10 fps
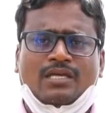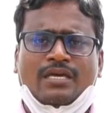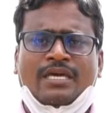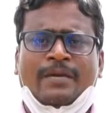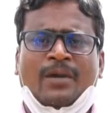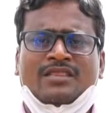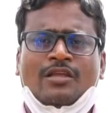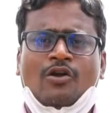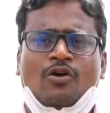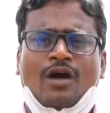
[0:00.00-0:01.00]
ఈ
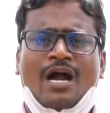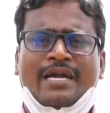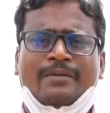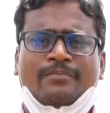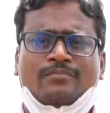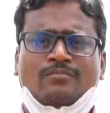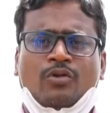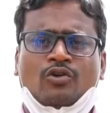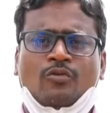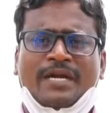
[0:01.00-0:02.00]
పత్తిలో కాండం
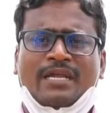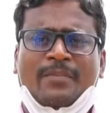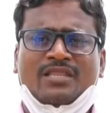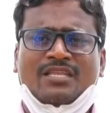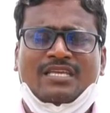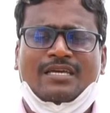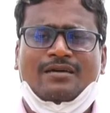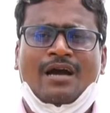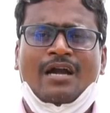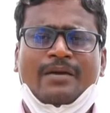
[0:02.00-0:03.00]
బొట్టు పెట్టే పద్ధతి
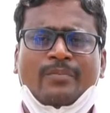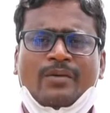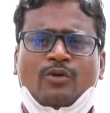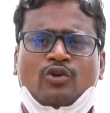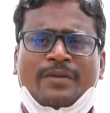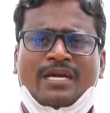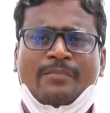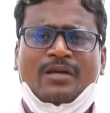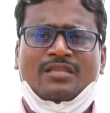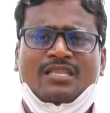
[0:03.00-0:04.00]
కాండంపై బొట్టు పెట్టే
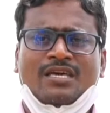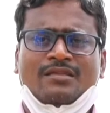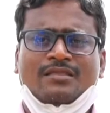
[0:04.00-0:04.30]
పద్ధతి